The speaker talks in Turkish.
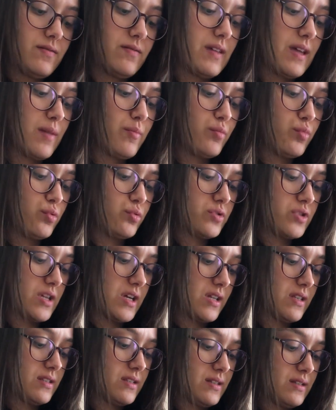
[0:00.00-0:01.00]
Ve bu
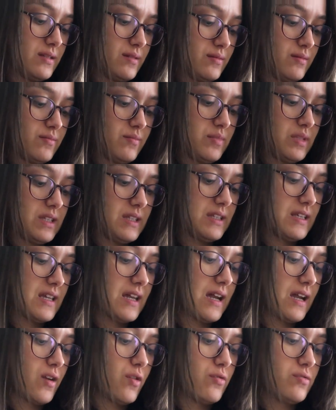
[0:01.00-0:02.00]
çantanın bir
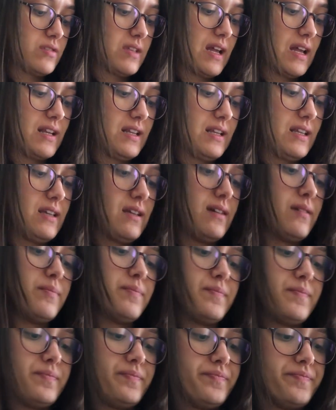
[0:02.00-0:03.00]
diğer özelliği
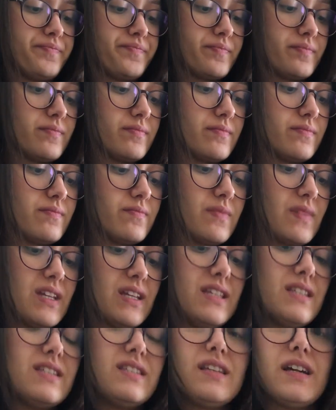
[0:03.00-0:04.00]

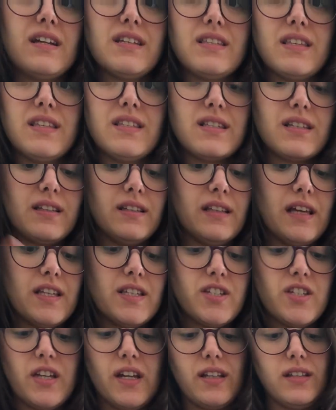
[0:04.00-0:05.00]
İsterseniz
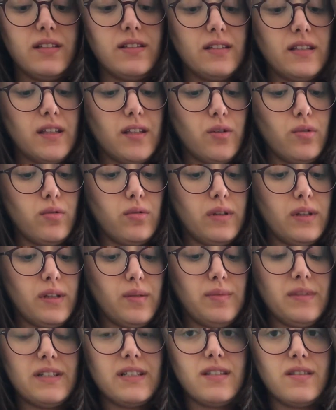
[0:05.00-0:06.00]
clutch şeklinde de
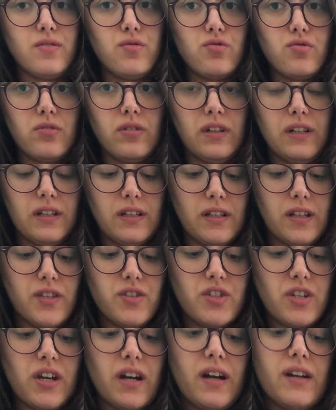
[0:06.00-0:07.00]
kullanabilirsiniz
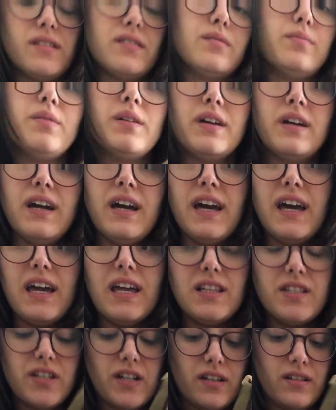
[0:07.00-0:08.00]
şuralardan çıkartıp
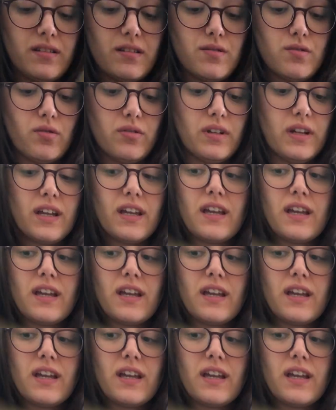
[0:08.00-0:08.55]
el çantası